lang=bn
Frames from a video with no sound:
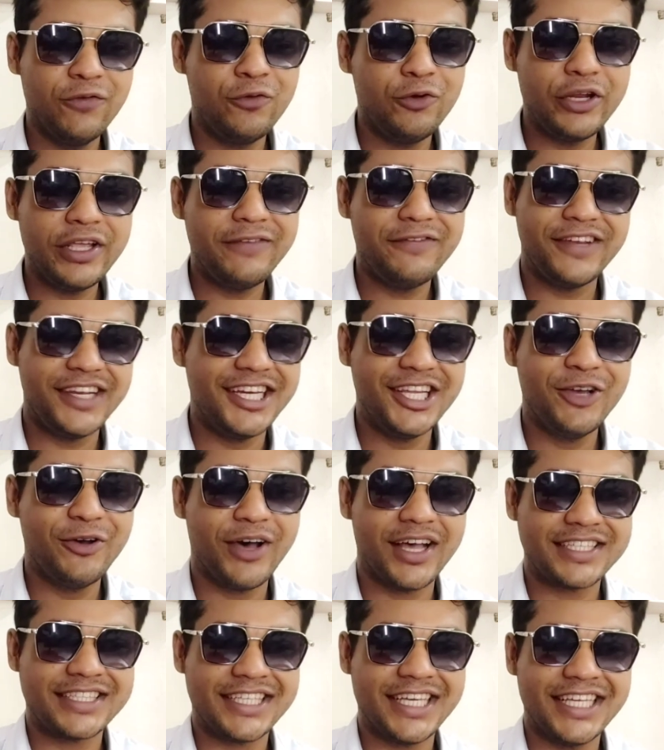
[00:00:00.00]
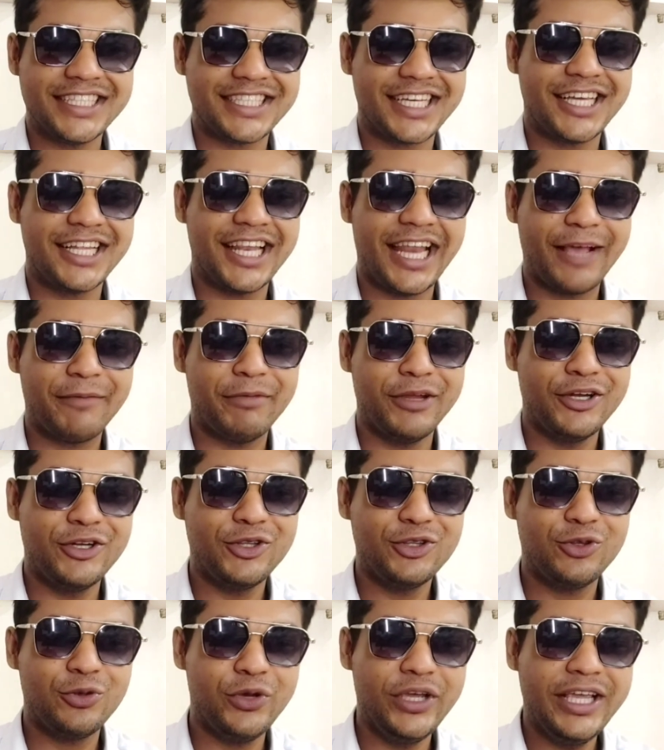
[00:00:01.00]
ভুরি ভিডিও আছে যে লিখবেন
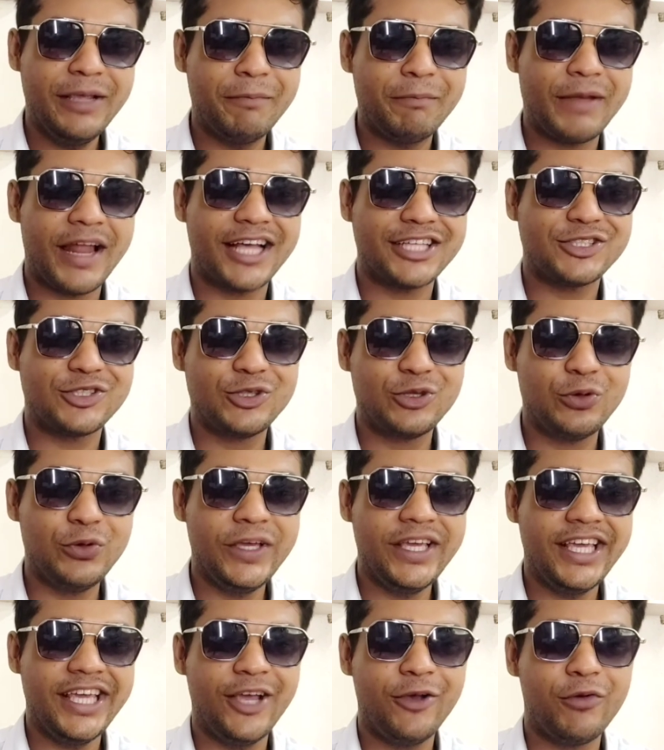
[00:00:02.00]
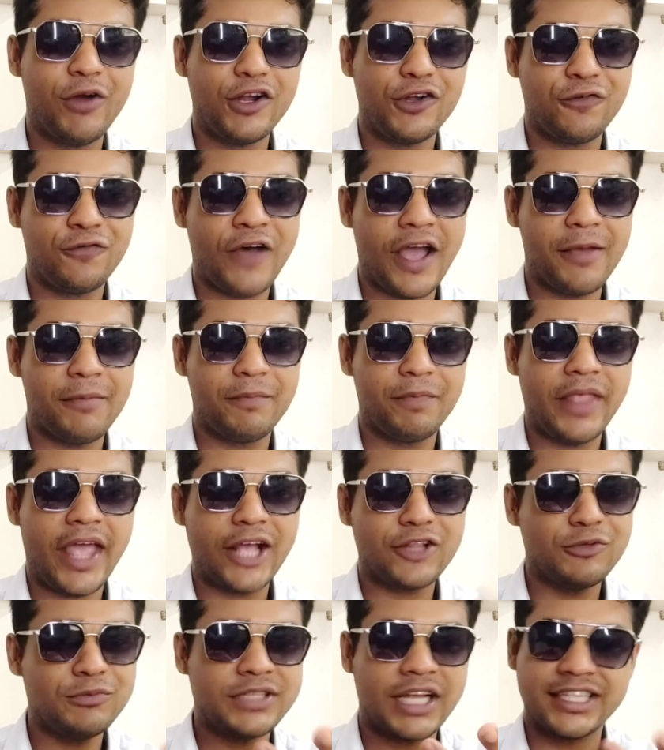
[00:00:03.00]
দুই প্লাস দুই ইকুয়াল টু ফাইভ
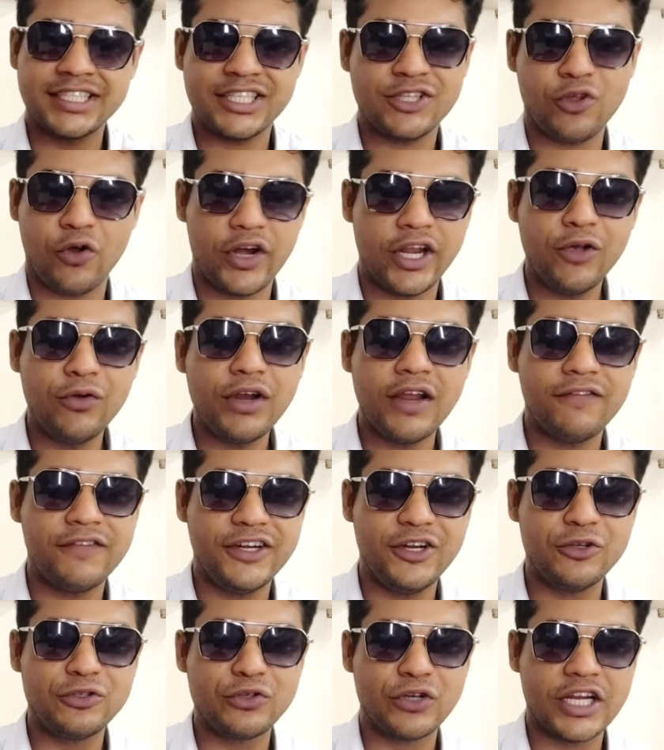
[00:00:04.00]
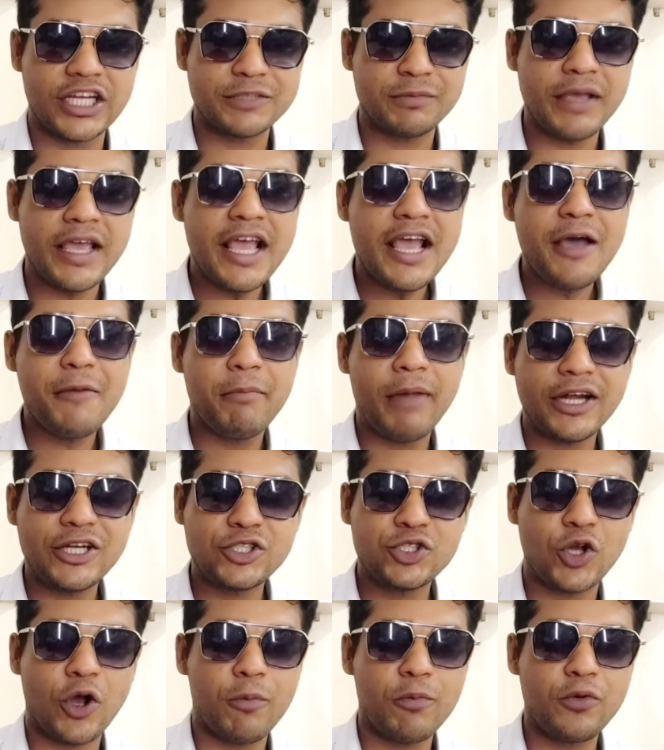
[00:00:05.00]
একদম সাথে সাথে অনেকগুলো ভিডিও চলে আসবে বাট
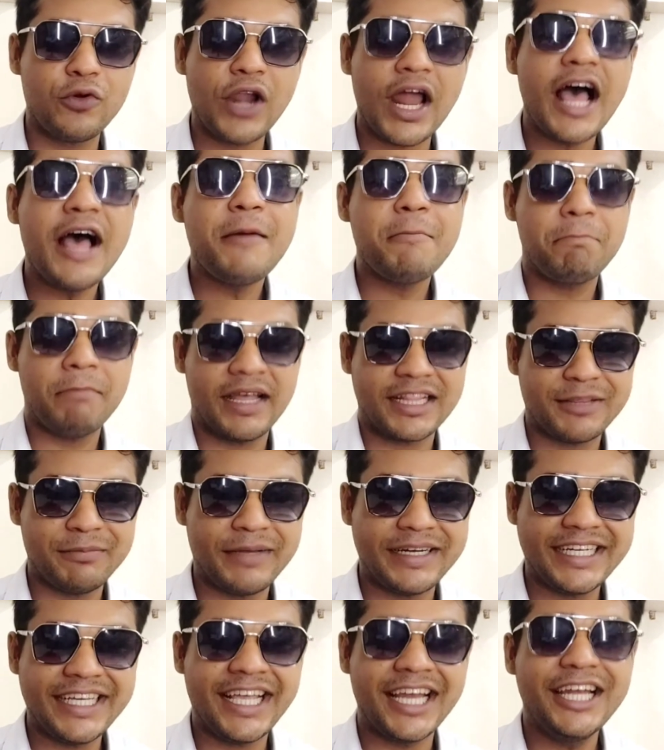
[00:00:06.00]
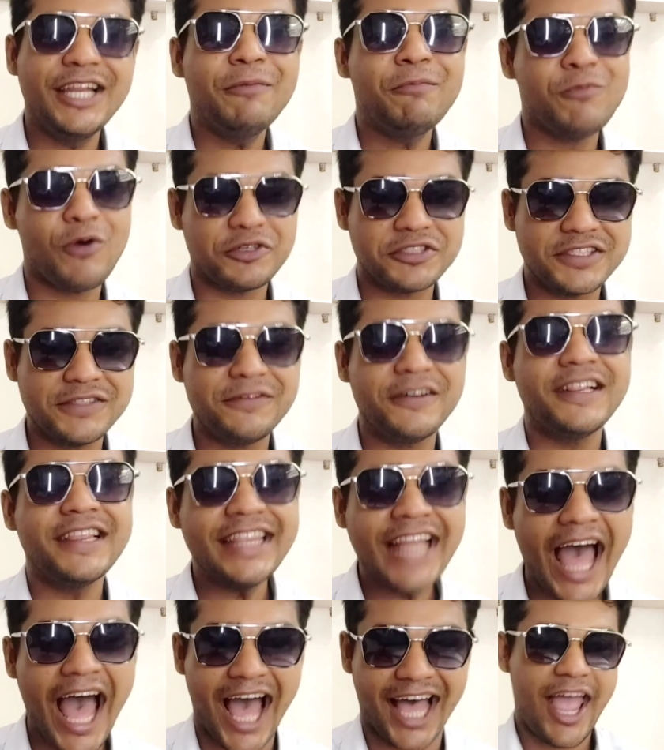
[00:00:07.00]
সবগুলা ম্যাথমেটিক্যালি পসিবল
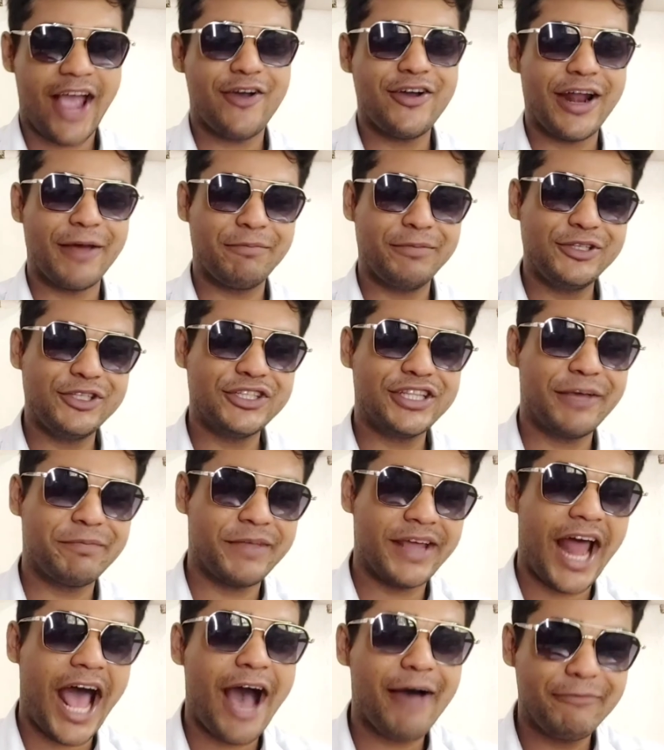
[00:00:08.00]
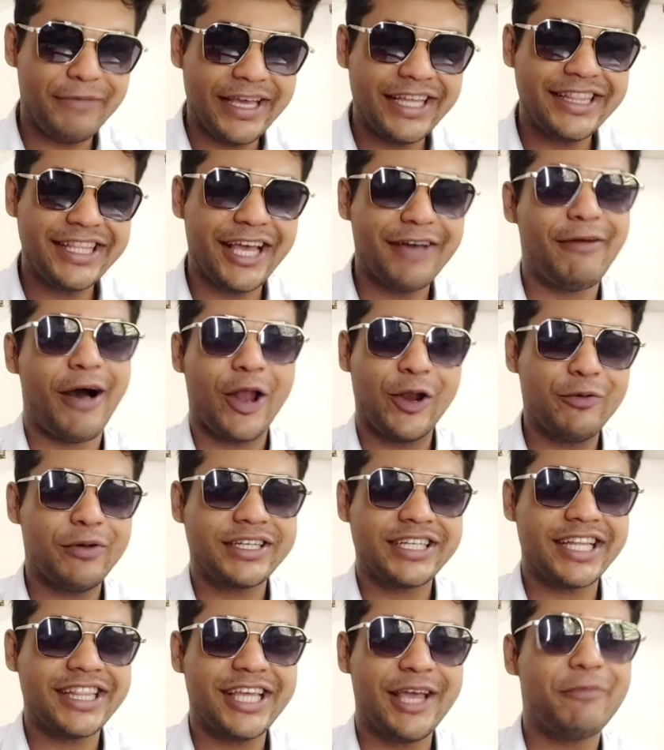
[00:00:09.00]
না এখন আপনি যদি আপনার আবেগ দিয়ে
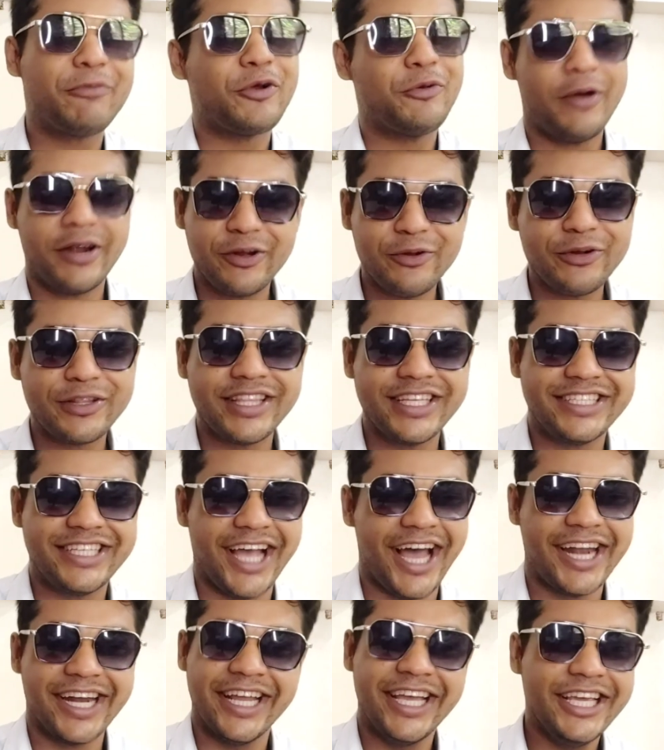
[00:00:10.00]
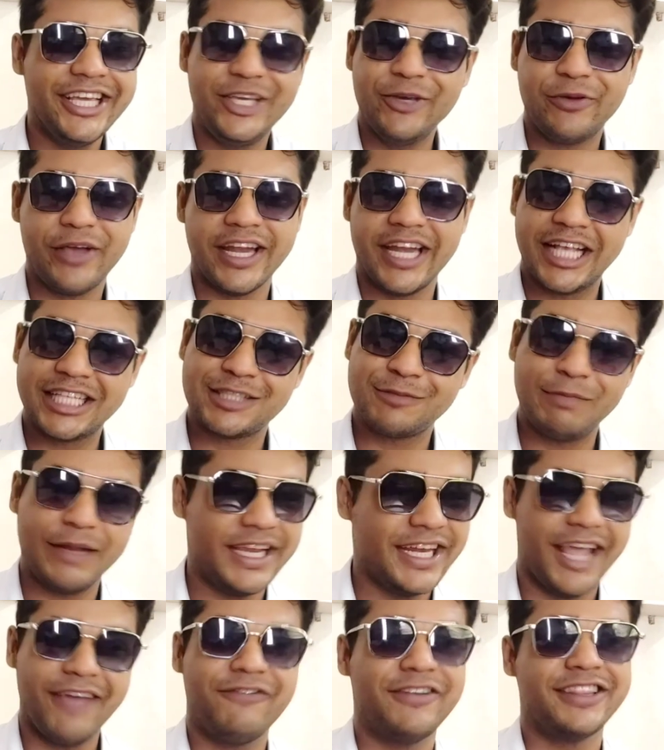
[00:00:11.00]
ভালোবাসা দিয়ে প্রমাণ করতে চান ইউ ক্যান
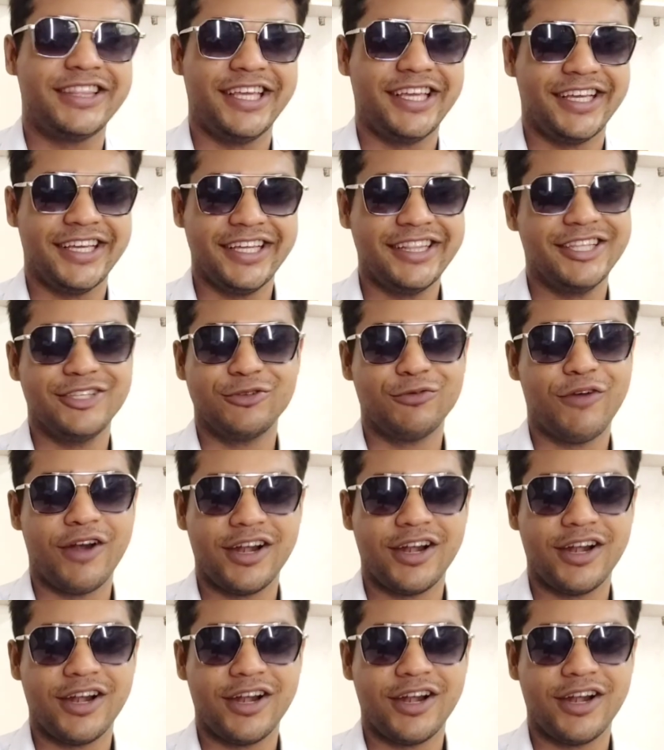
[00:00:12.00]
এক্সপ্লেন এভরিথিং ইন দিস